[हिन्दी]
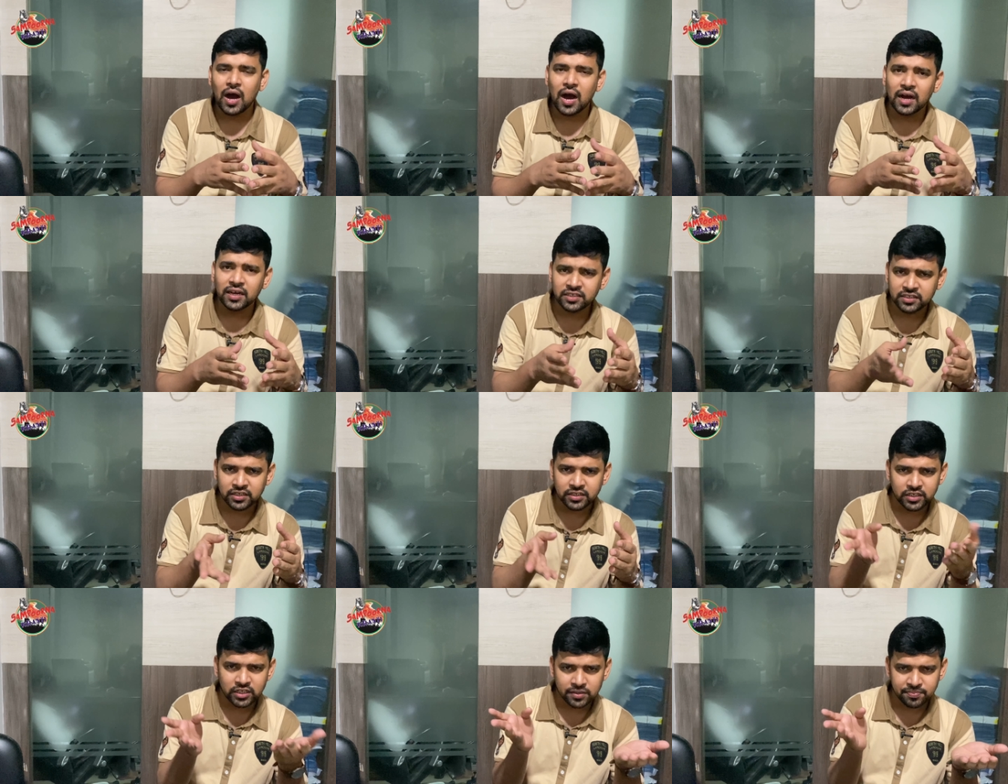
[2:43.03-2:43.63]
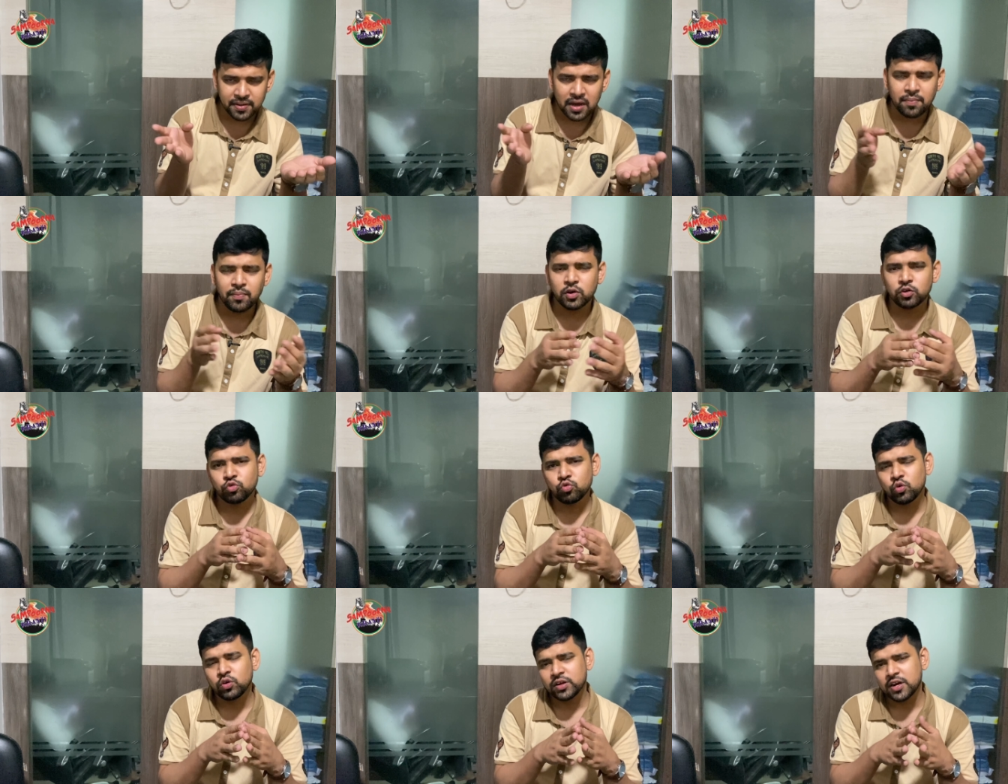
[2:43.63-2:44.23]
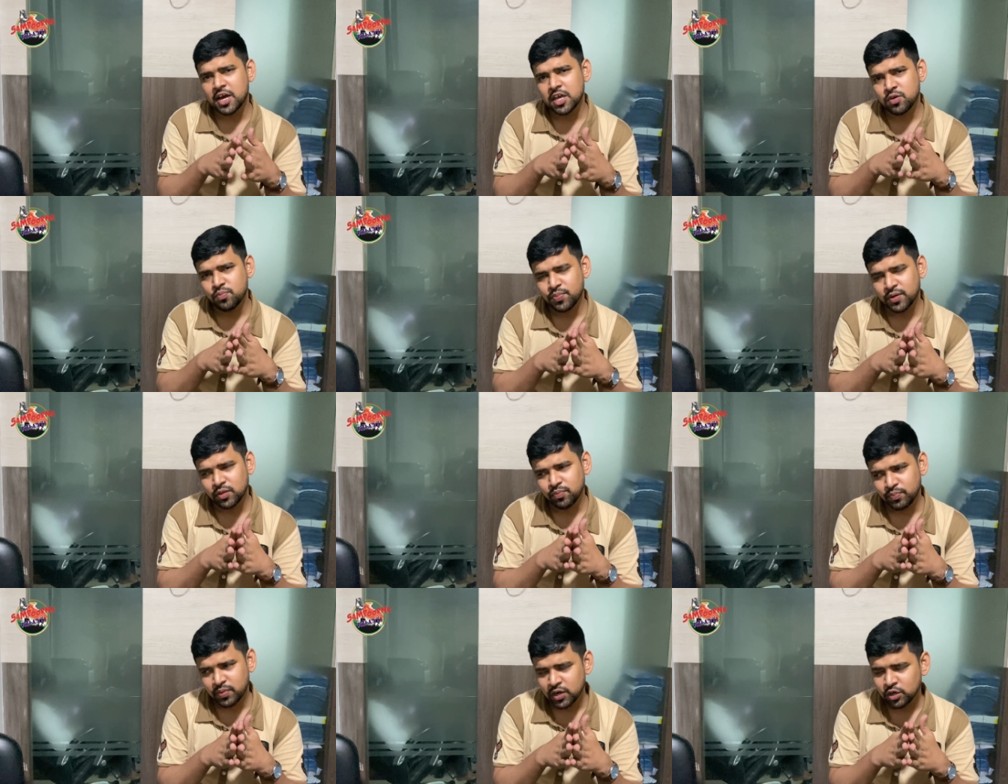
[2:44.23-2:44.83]
तो आज की डेट में आप अशोक
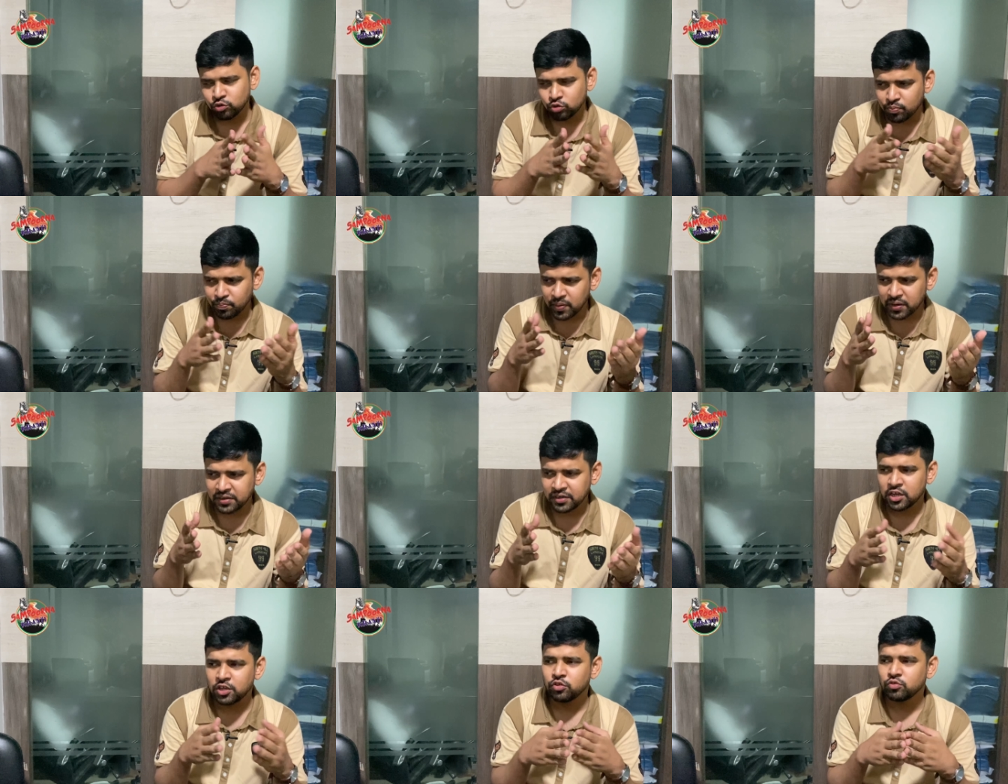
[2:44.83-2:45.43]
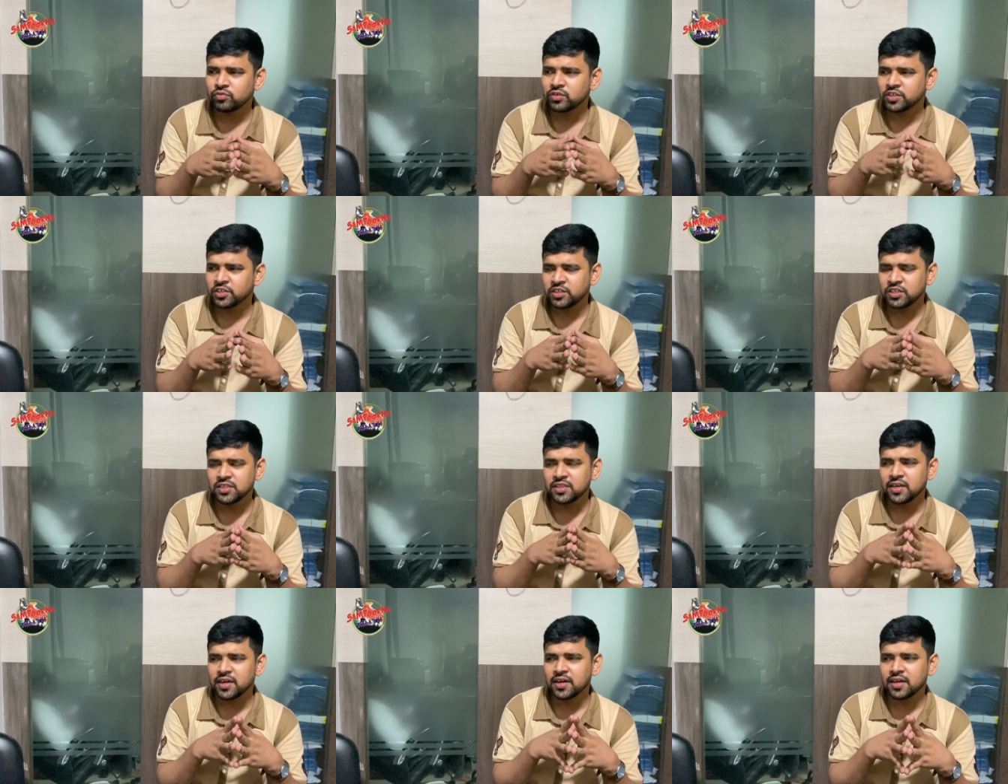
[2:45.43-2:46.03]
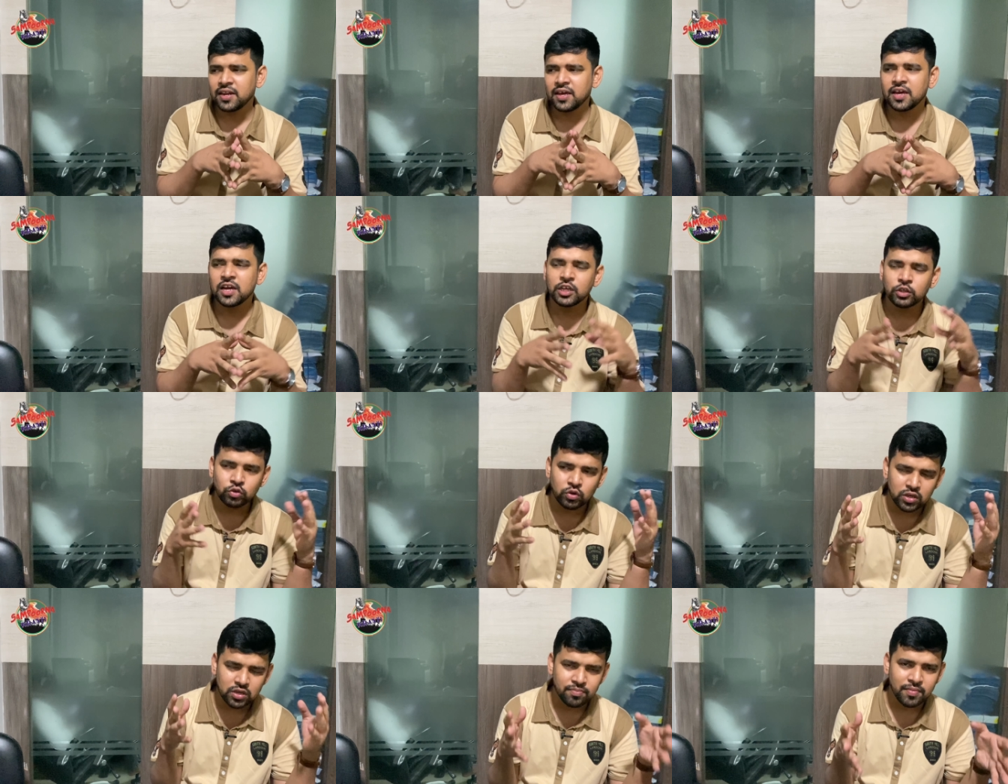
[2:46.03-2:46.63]
राजपथ पर जो पटना यूनिवर्सिटी देख रहे
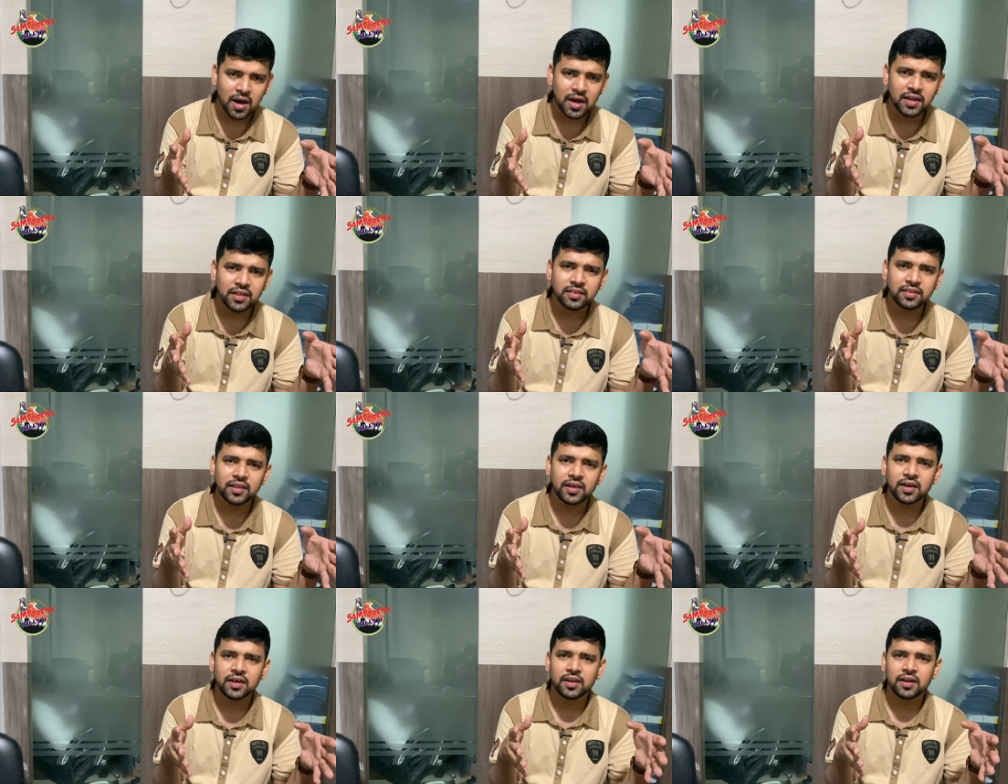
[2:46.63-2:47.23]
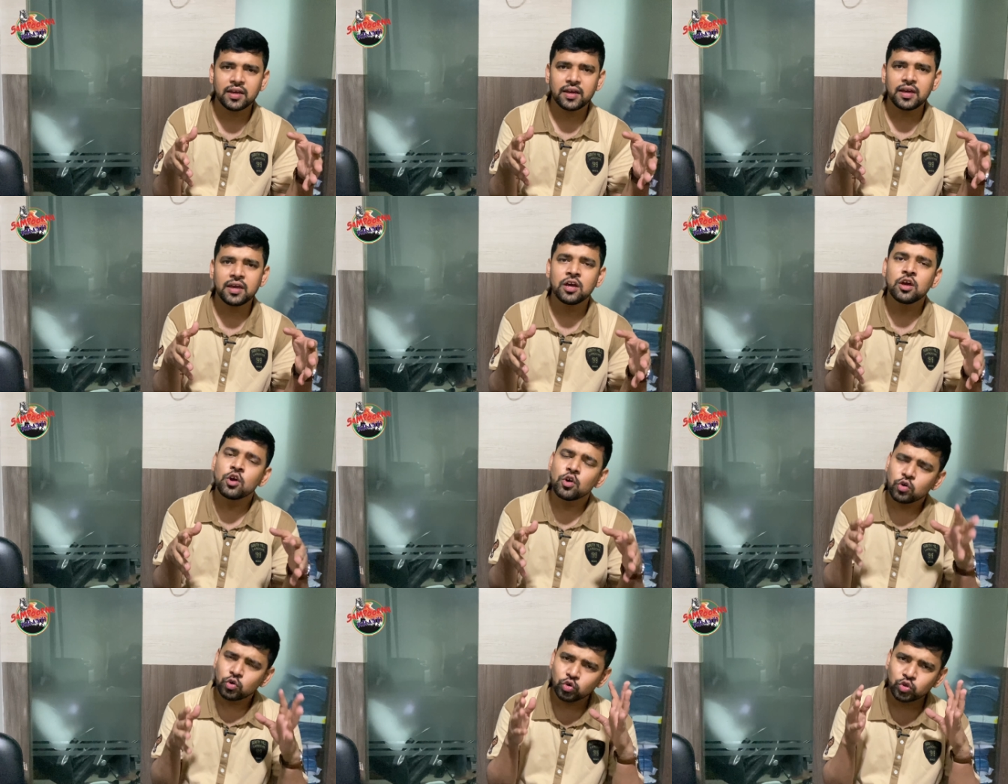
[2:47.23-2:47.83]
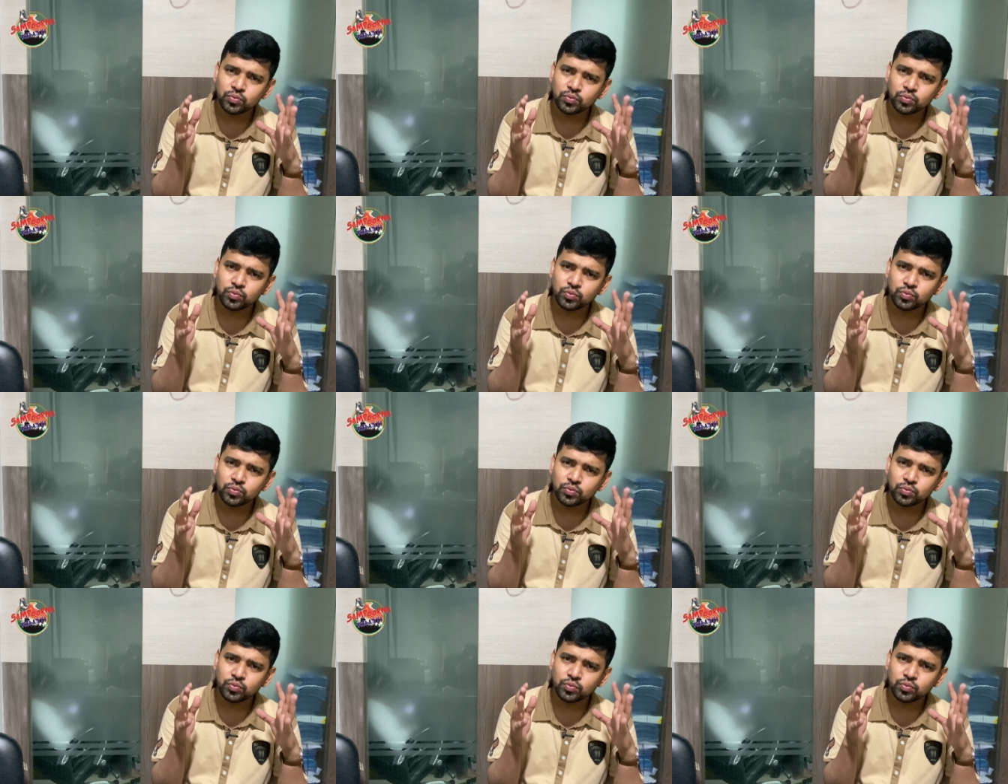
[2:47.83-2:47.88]
हैं जो इमारत देख रहे हैं